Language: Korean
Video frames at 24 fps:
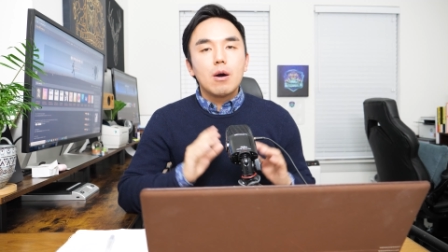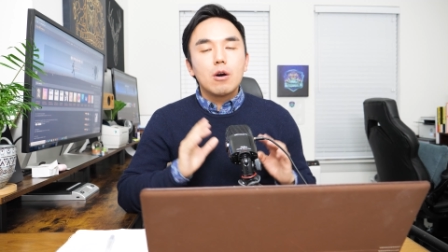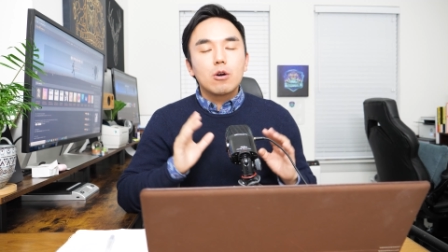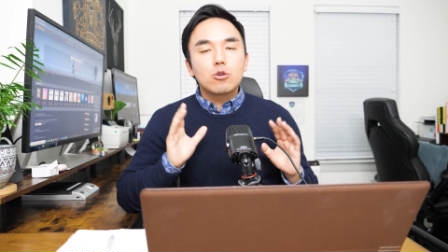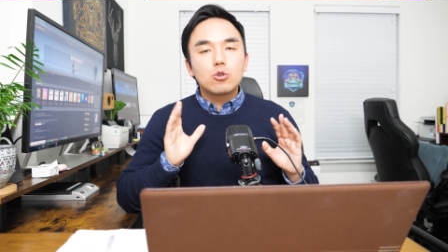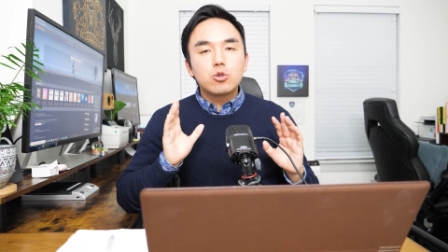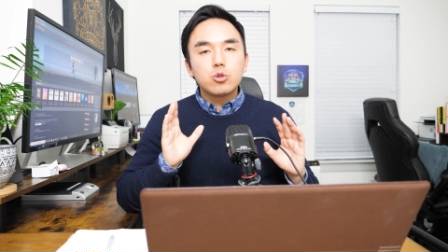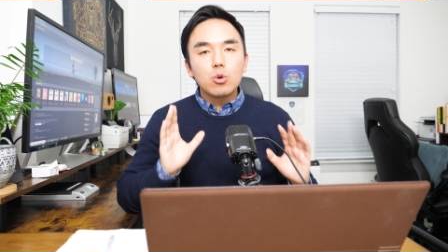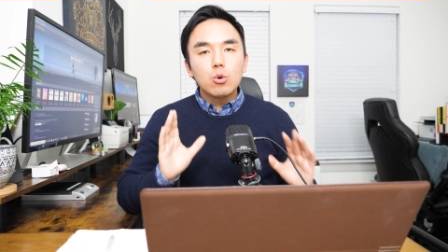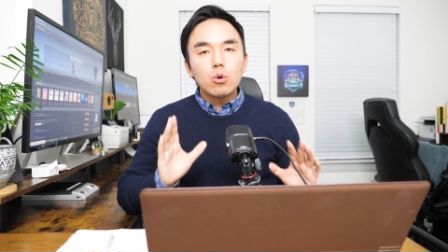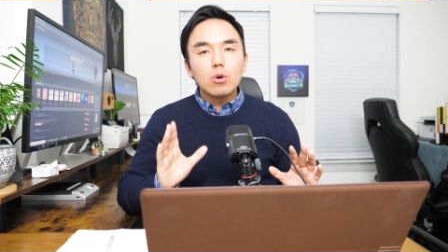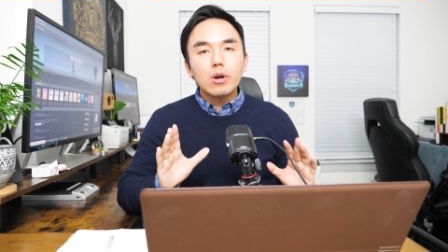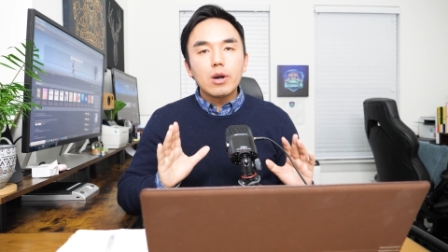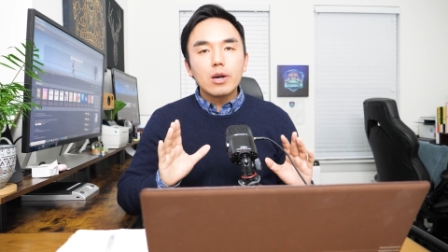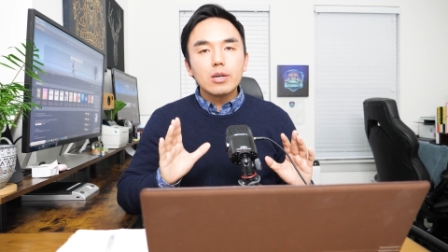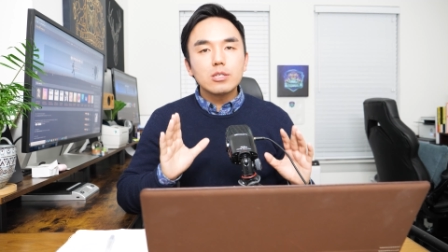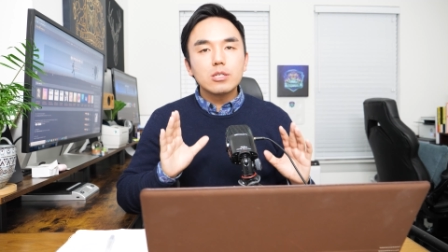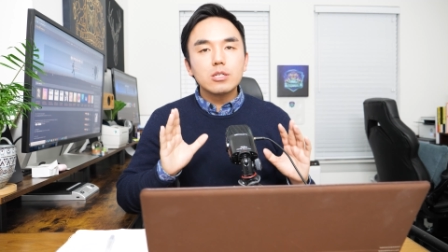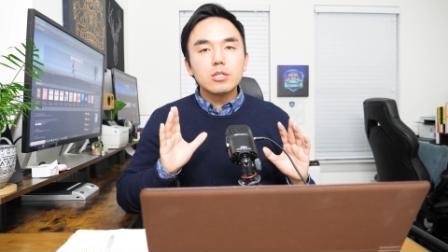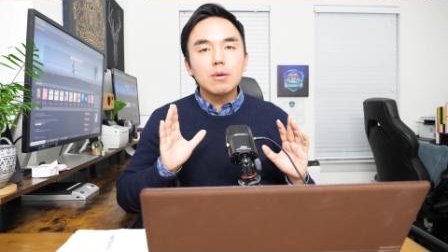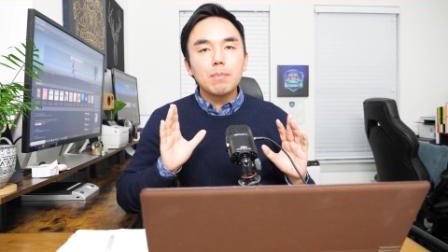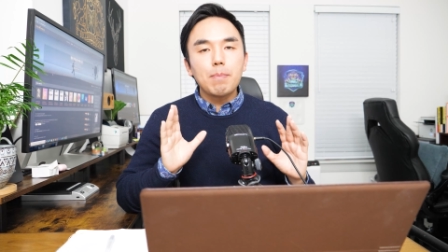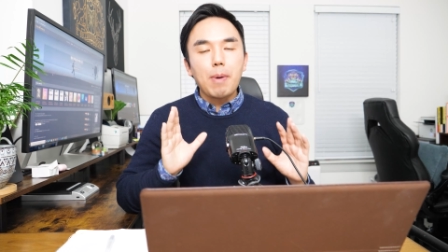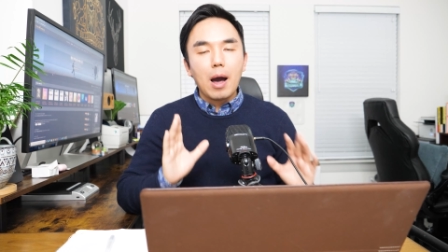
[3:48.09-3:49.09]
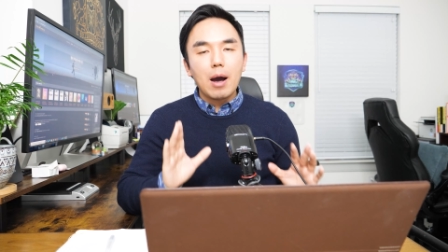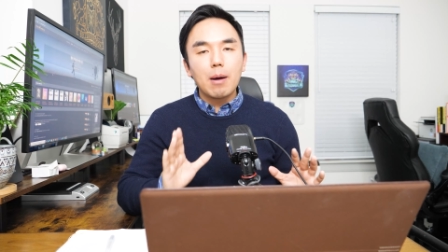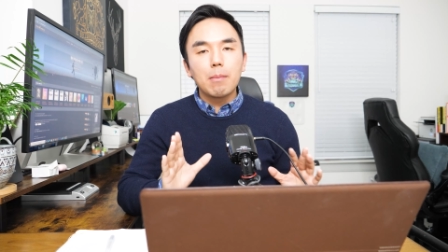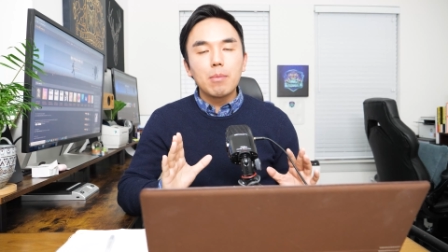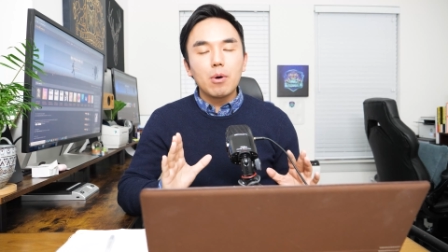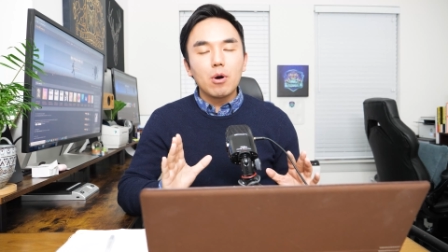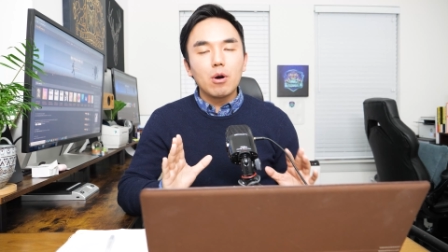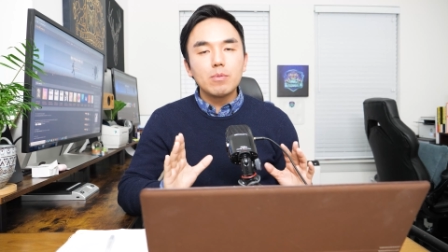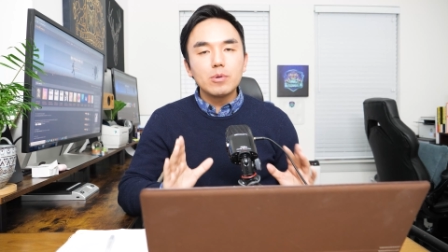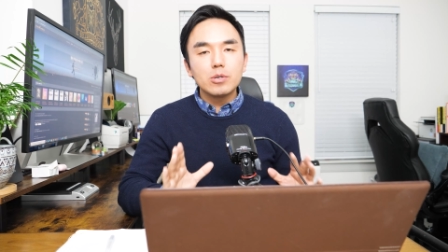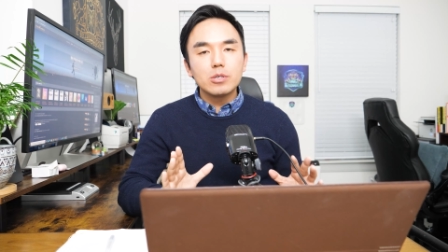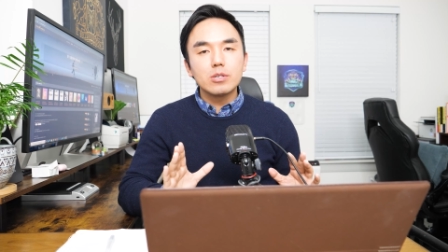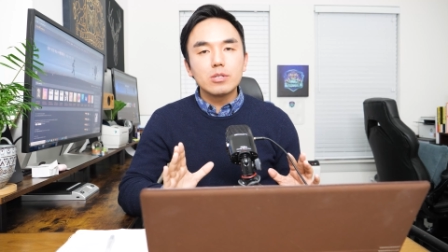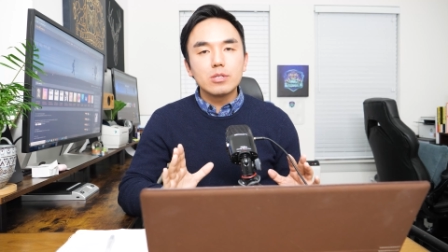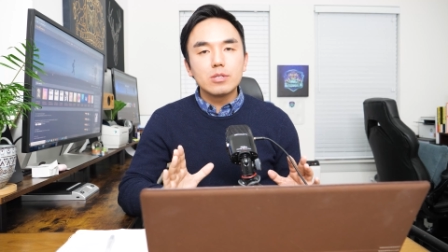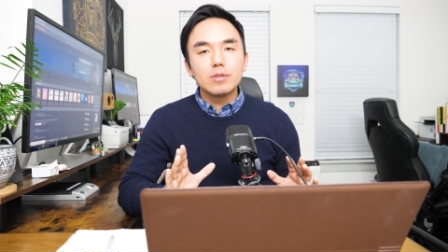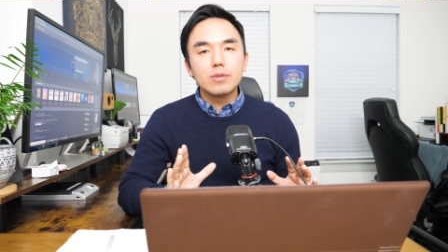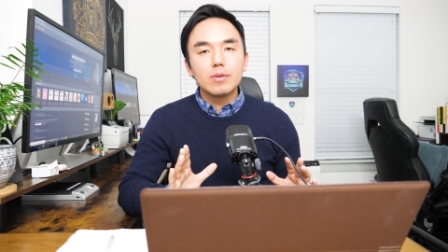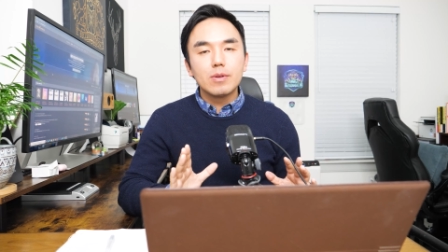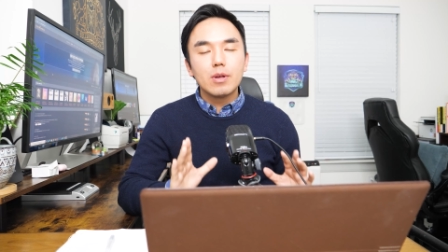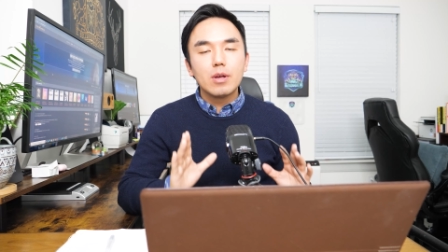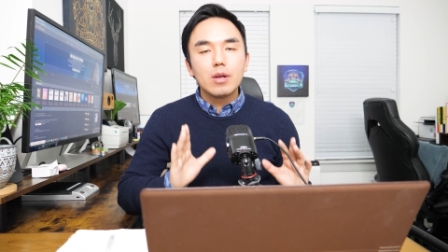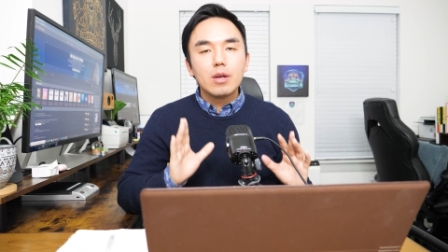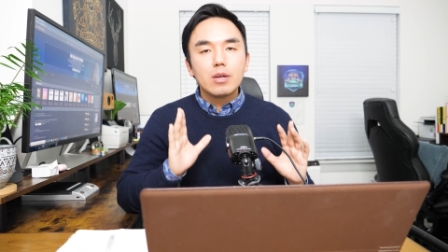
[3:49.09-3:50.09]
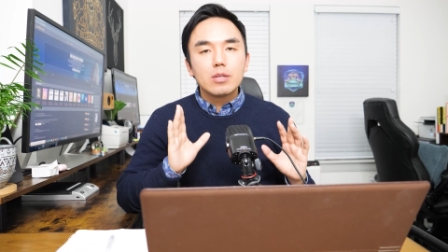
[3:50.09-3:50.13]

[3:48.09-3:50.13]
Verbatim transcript: 구독하시는 방법은